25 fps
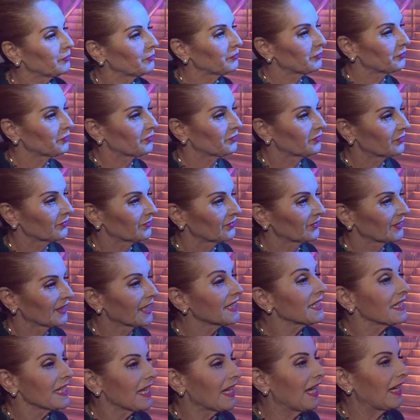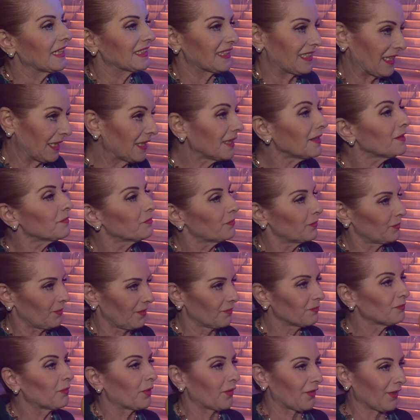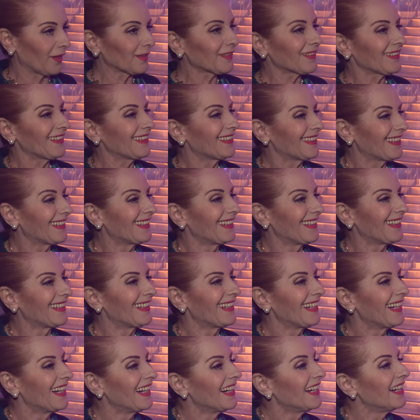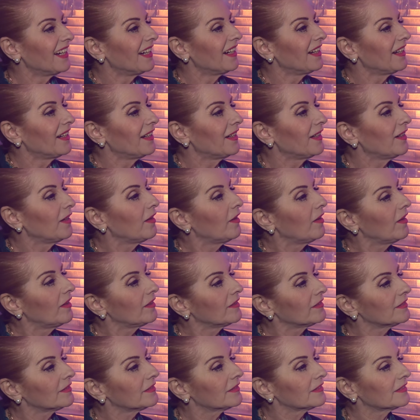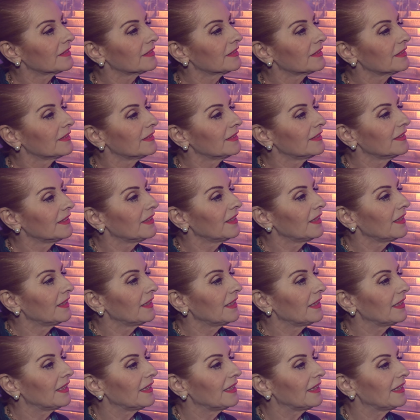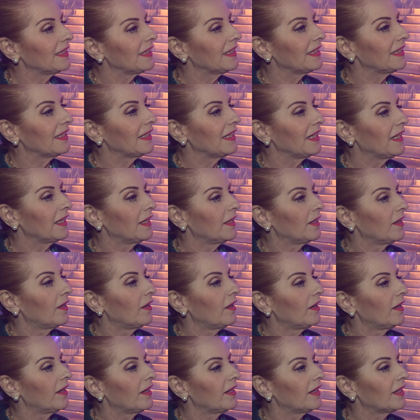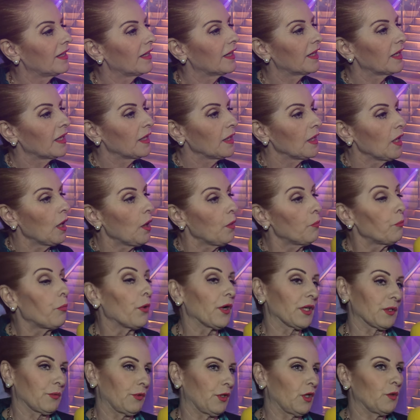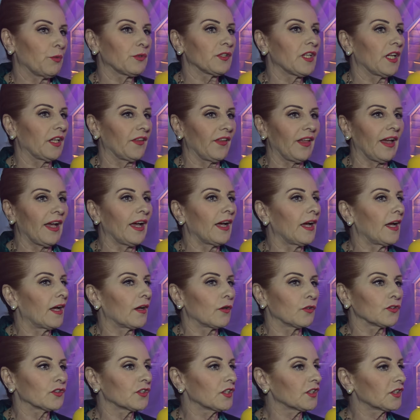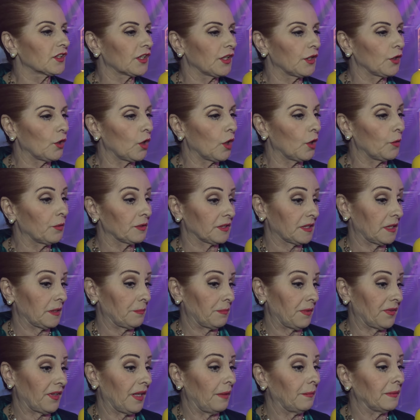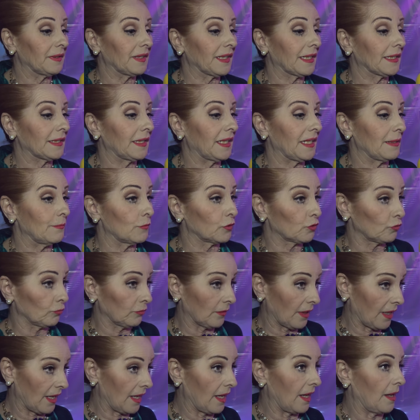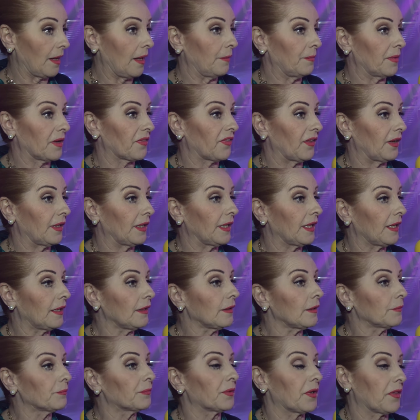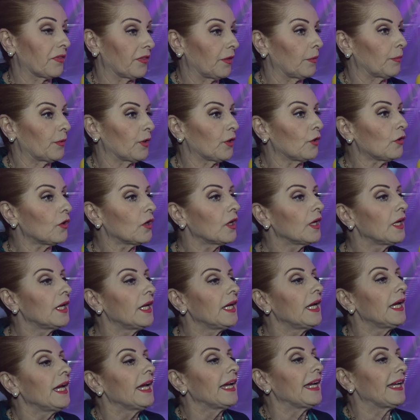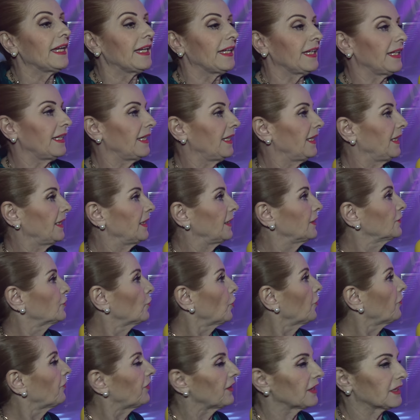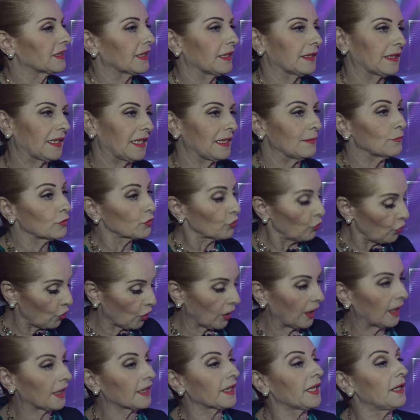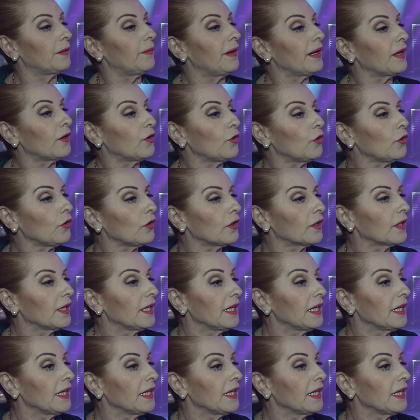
es la protagonista? Sí, por cierto. Cuéntenos mm, cómo surgió esta idea y en qué va a consistir. Pues, bueno, pues la idea ha consistido pues, especialmente que teníamos una mercería en principio, eh, entonces eh, teníamos un local aquí abajo,